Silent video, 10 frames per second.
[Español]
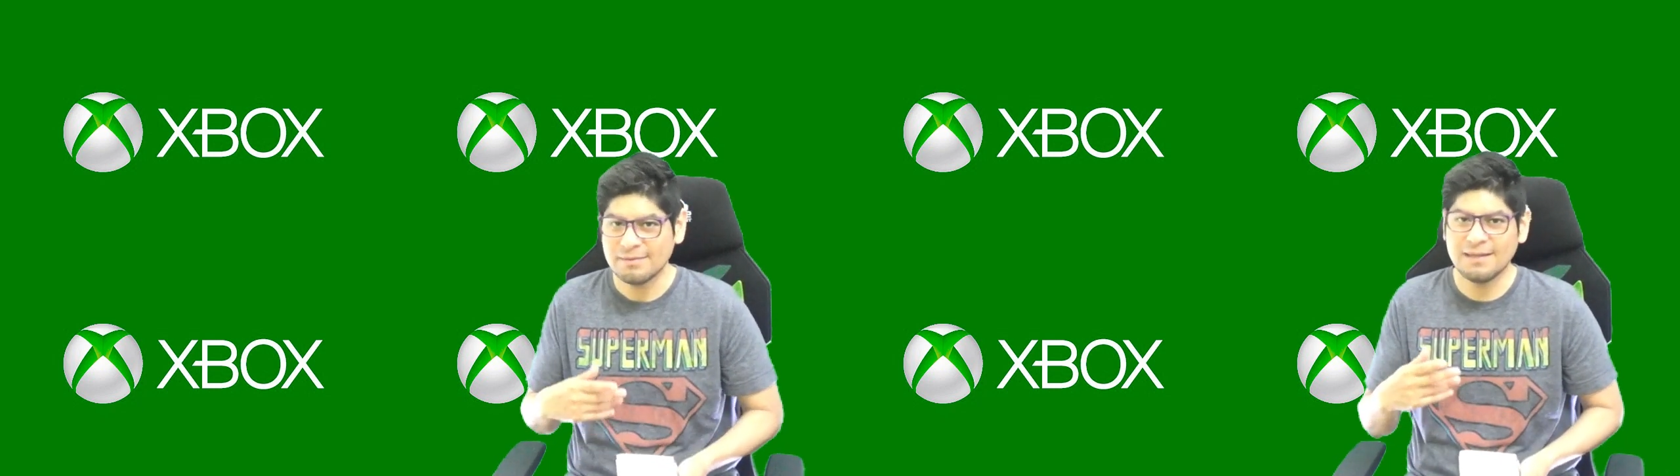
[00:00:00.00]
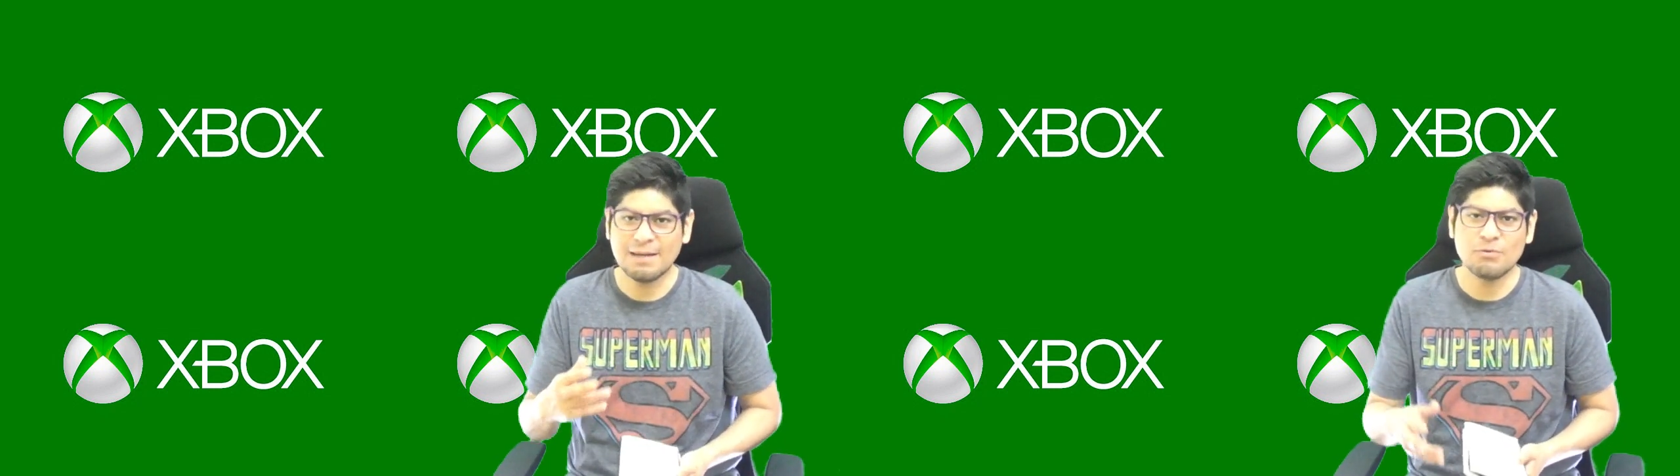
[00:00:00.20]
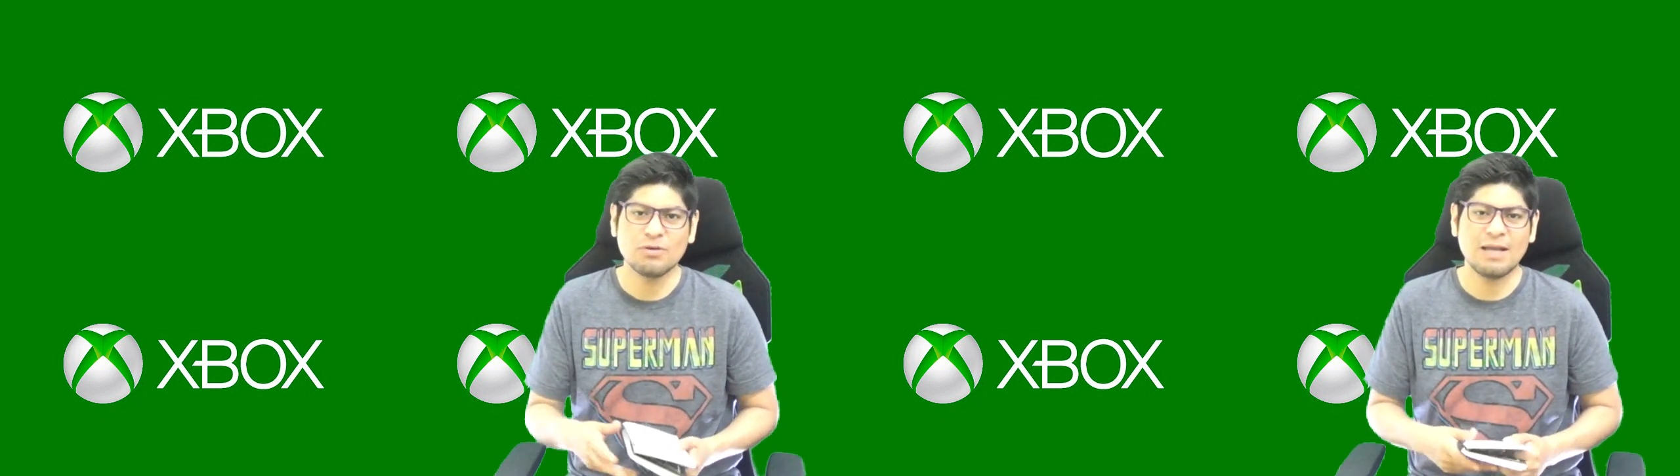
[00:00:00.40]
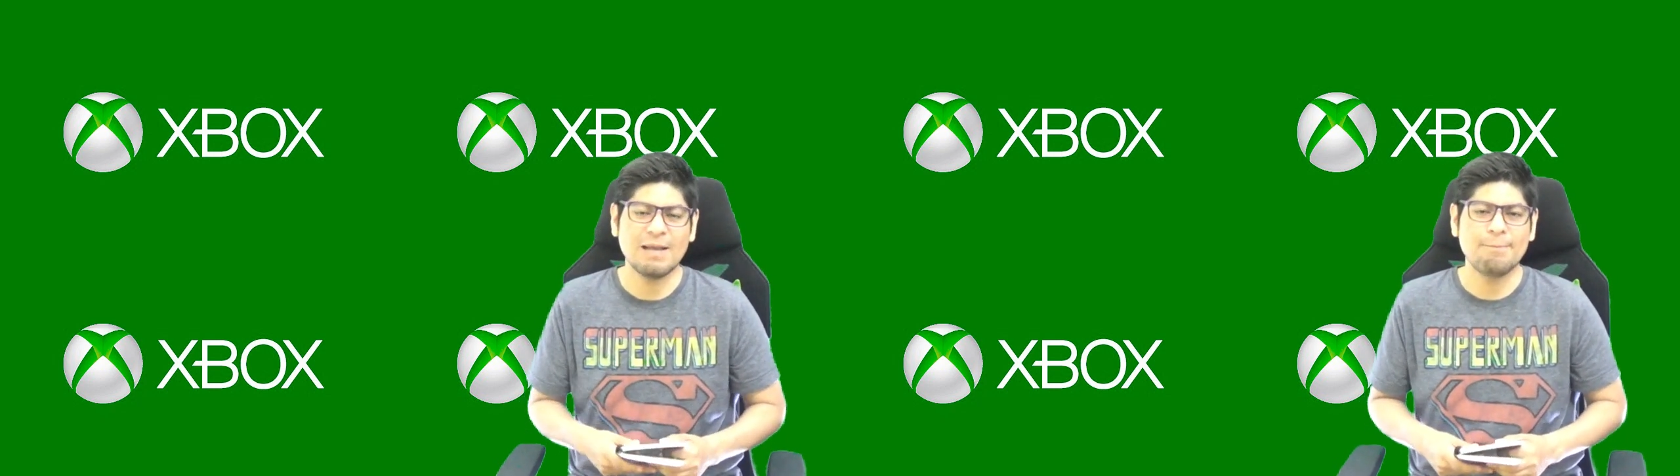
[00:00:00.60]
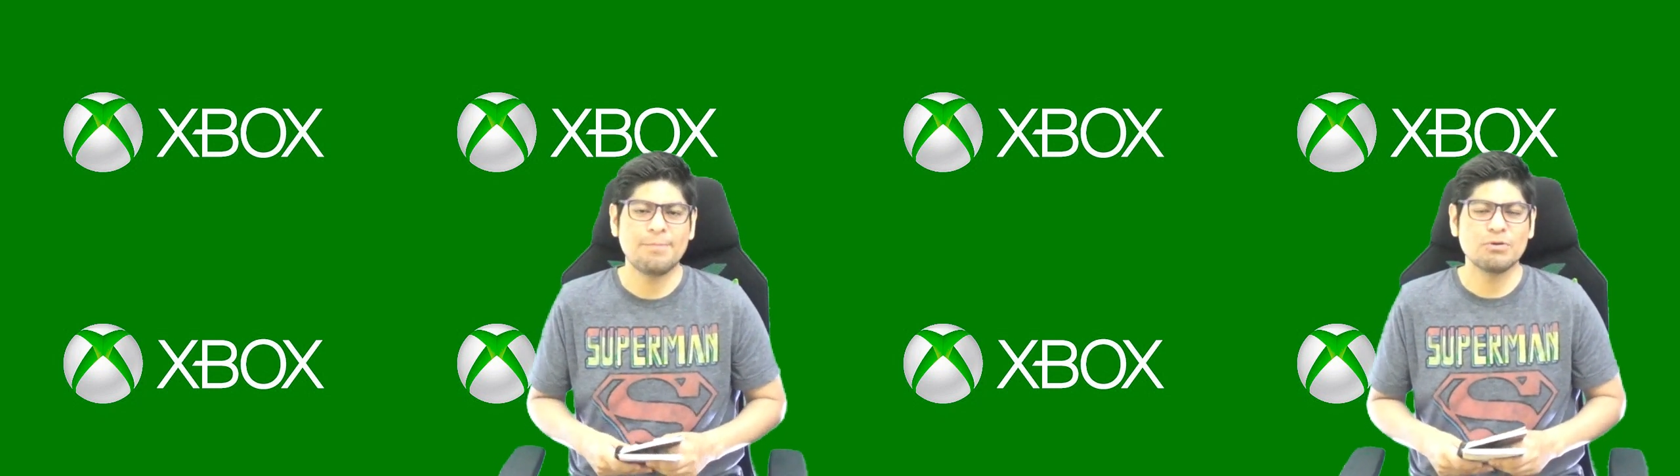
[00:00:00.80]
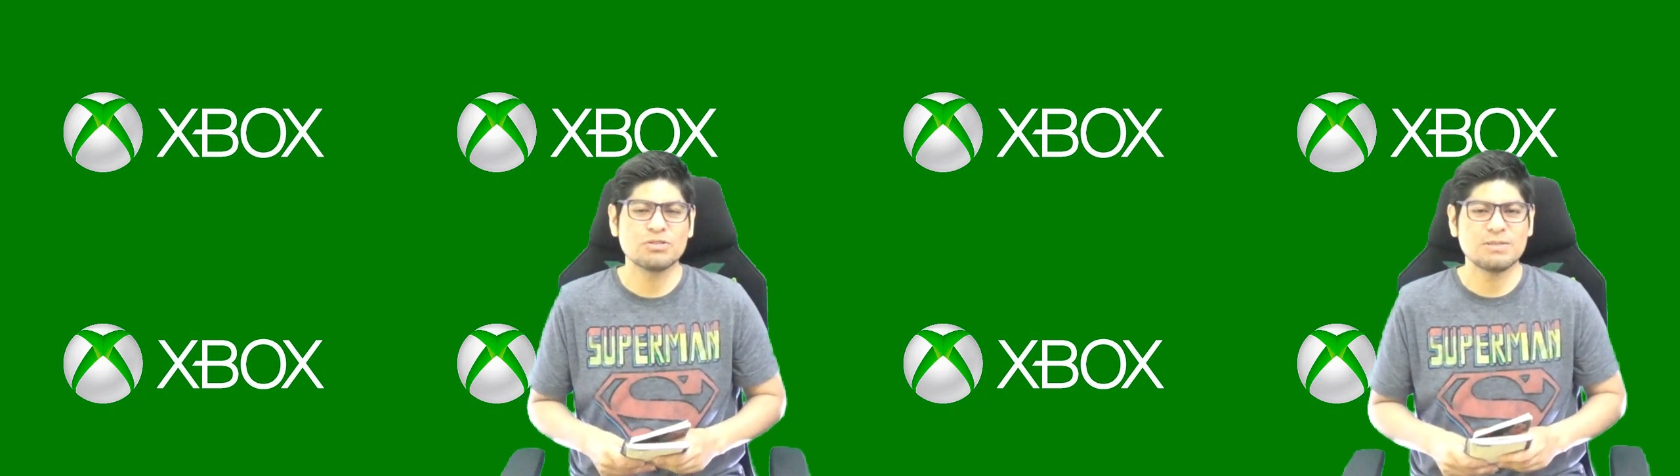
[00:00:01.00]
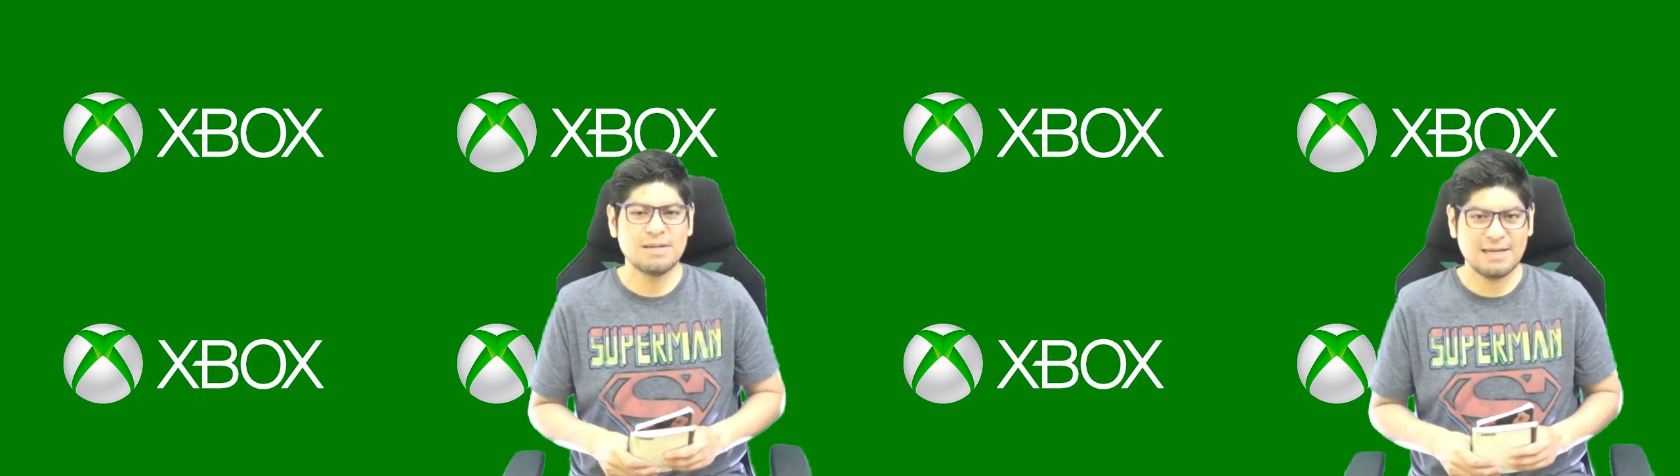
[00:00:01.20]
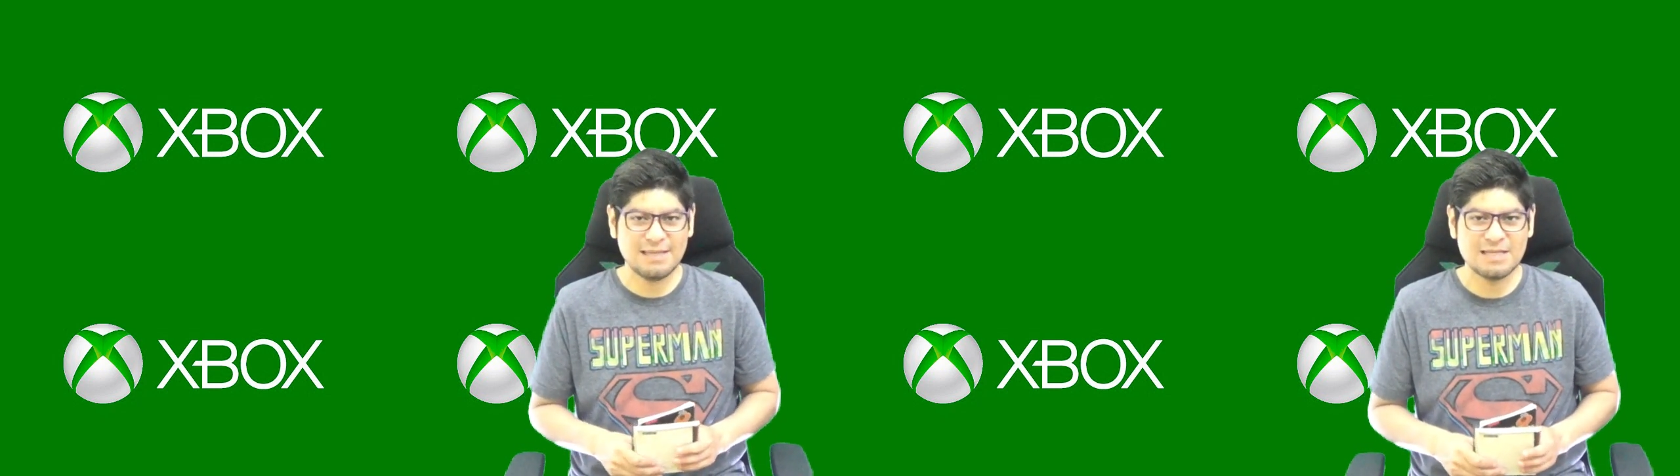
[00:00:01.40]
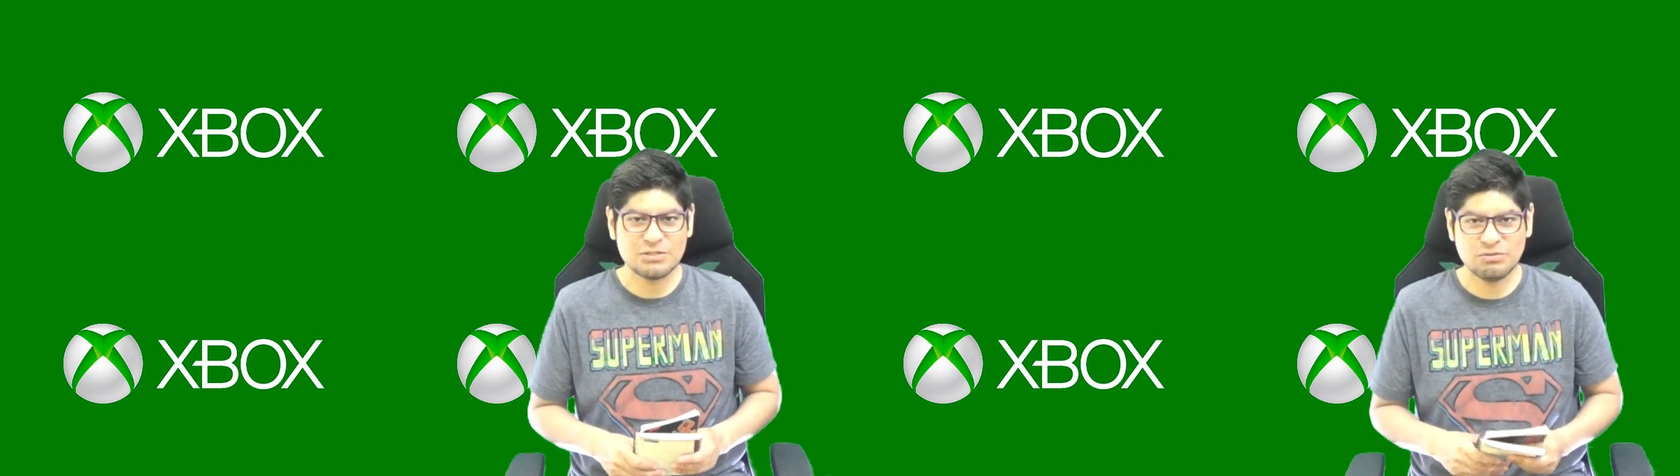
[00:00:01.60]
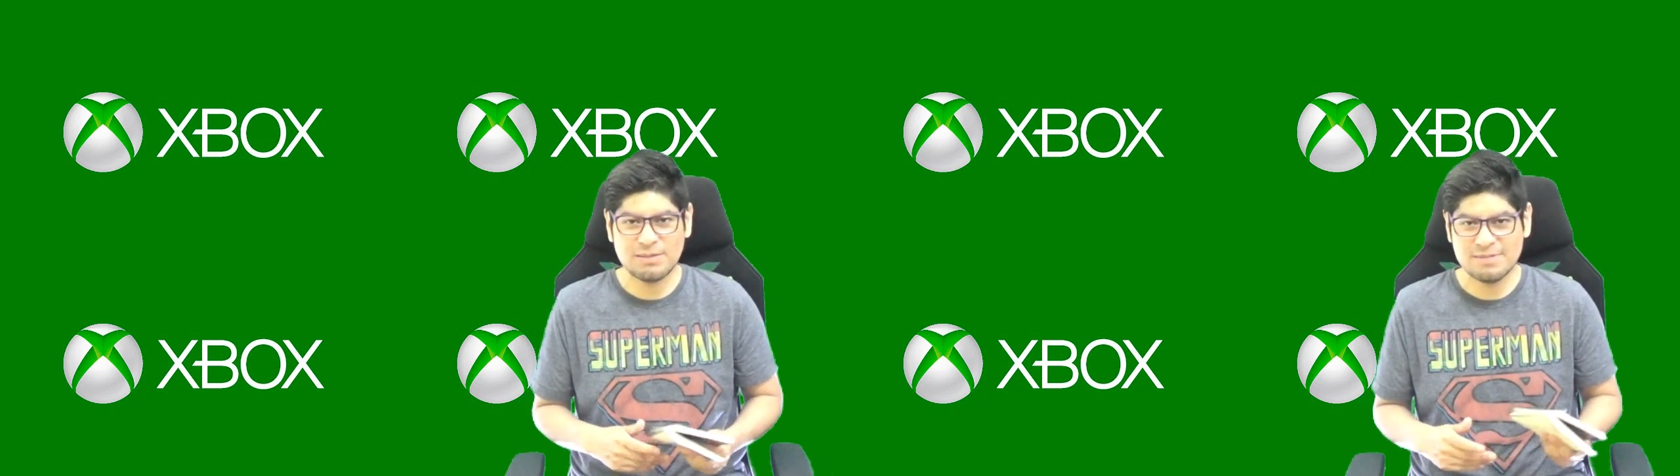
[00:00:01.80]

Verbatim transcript: digamos que la próxima generación,